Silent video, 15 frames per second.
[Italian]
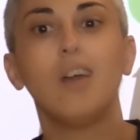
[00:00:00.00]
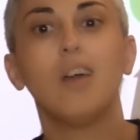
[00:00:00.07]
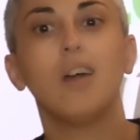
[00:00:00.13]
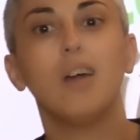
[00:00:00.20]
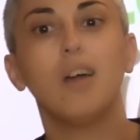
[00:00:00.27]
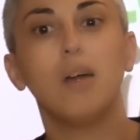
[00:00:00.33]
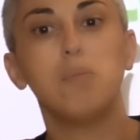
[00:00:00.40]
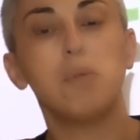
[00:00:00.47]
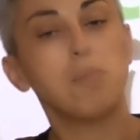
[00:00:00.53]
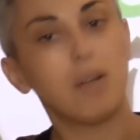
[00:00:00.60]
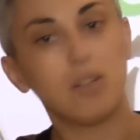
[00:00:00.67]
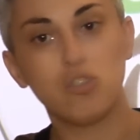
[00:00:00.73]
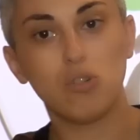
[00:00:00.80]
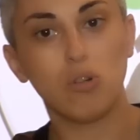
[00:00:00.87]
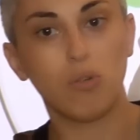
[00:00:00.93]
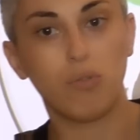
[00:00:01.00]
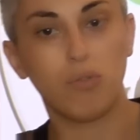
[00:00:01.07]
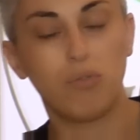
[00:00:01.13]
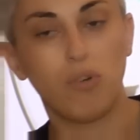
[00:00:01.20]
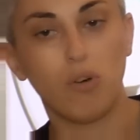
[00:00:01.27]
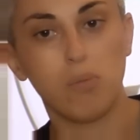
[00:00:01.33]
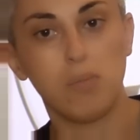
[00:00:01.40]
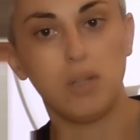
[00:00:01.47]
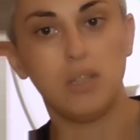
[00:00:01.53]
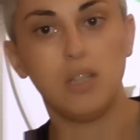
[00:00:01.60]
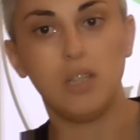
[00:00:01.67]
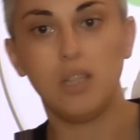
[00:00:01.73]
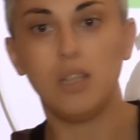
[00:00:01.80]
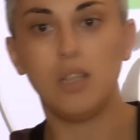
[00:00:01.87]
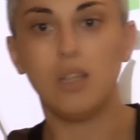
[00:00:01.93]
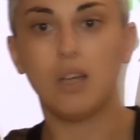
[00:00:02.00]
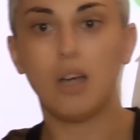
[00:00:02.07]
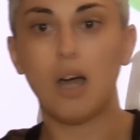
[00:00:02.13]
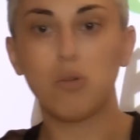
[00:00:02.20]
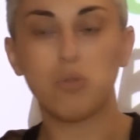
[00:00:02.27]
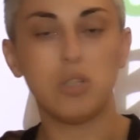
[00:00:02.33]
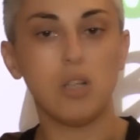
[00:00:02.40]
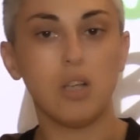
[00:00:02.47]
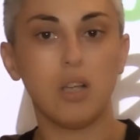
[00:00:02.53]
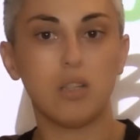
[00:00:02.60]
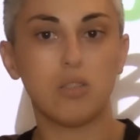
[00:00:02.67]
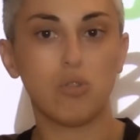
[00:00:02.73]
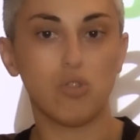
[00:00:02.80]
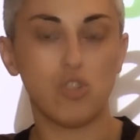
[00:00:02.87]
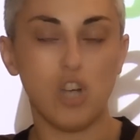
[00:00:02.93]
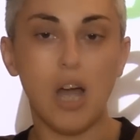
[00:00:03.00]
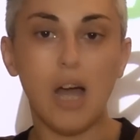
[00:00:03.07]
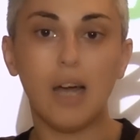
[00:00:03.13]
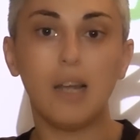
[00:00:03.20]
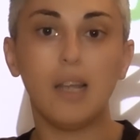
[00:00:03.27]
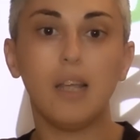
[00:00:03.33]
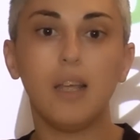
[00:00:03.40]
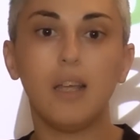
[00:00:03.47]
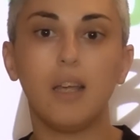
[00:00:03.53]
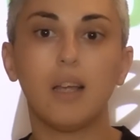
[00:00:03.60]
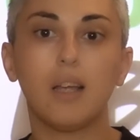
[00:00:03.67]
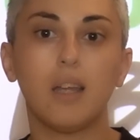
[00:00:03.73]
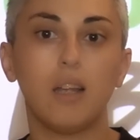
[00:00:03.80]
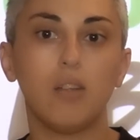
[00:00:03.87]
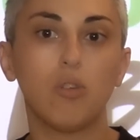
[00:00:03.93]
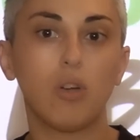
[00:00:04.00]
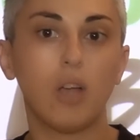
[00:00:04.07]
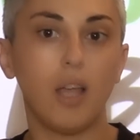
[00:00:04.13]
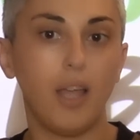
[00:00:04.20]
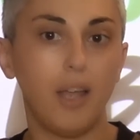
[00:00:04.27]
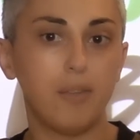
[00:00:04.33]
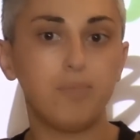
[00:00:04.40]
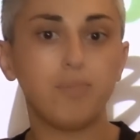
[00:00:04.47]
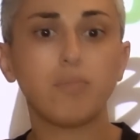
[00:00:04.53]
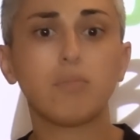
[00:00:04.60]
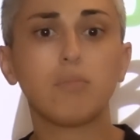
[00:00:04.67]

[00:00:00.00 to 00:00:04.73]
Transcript: eh, mi immagino forme di housing sociale e credo che